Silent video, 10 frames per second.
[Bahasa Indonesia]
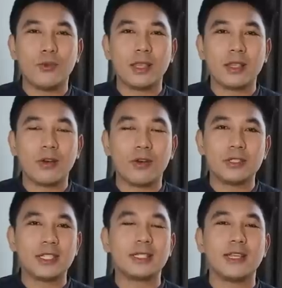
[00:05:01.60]
semuanya
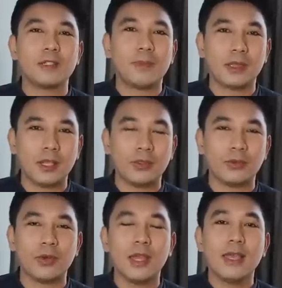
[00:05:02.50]
konsisten seperti
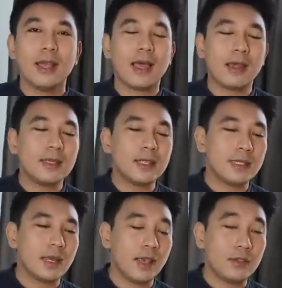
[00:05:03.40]
itu. Karena di
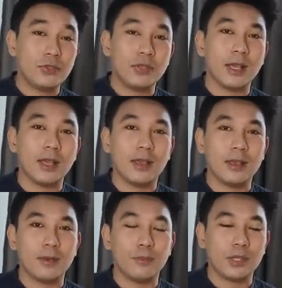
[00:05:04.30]
sisi lain
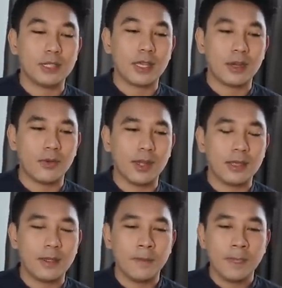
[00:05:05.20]
juga eh, Putri
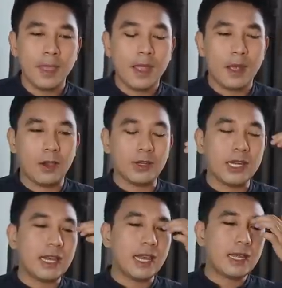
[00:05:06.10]
Chandrawati kalau
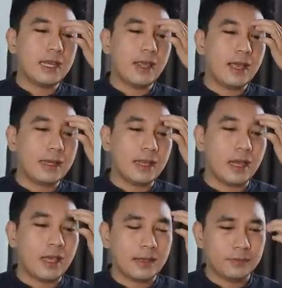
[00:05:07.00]
dinilai dia
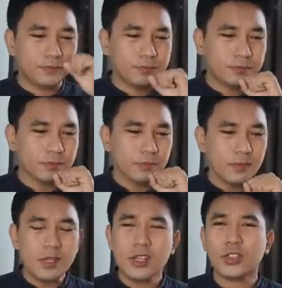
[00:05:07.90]
adalah
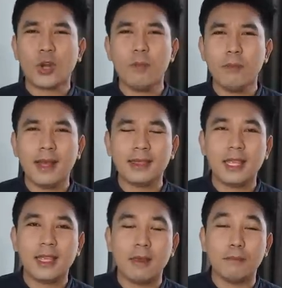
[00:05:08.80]

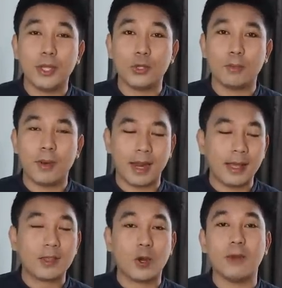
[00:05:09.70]
traumatik yang begitu parah
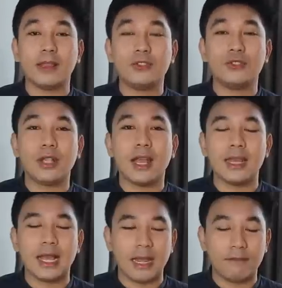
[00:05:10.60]
kan traumatik juga
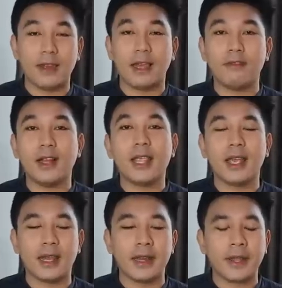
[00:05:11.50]
ada
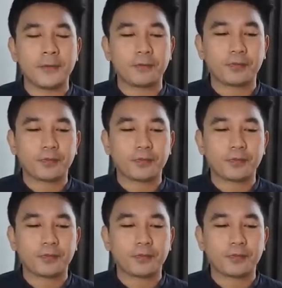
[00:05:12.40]
level-levelnya kan ya.